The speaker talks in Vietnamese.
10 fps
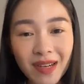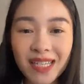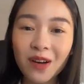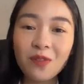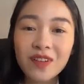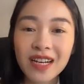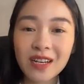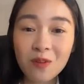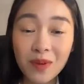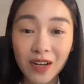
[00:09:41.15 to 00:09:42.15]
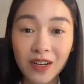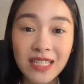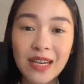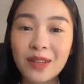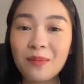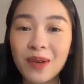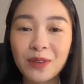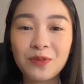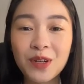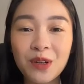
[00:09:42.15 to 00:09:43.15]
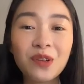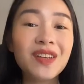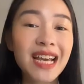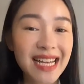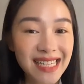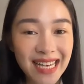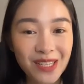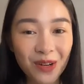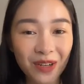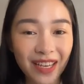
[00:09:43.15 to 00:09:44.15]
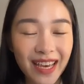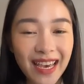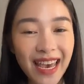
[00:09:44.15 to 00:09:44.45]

Bây giờ cũng phải đến lúc mà nói lời chào tạm biệt với quý vị khán giả rồi.